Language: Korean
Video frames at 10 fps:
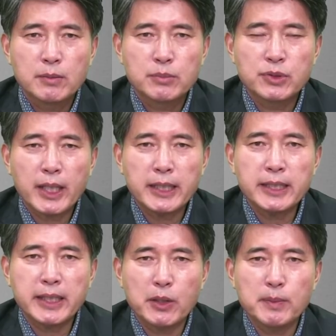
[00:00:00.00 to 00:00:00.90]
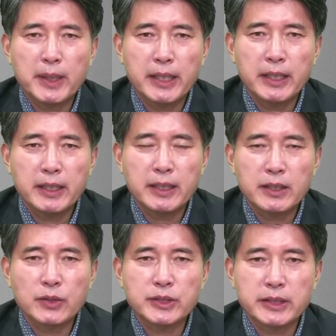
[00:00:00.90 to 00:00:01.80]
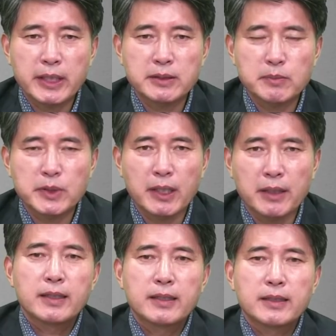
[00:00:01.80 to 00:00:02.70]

불과 이 개월 만에 경질됐습니다.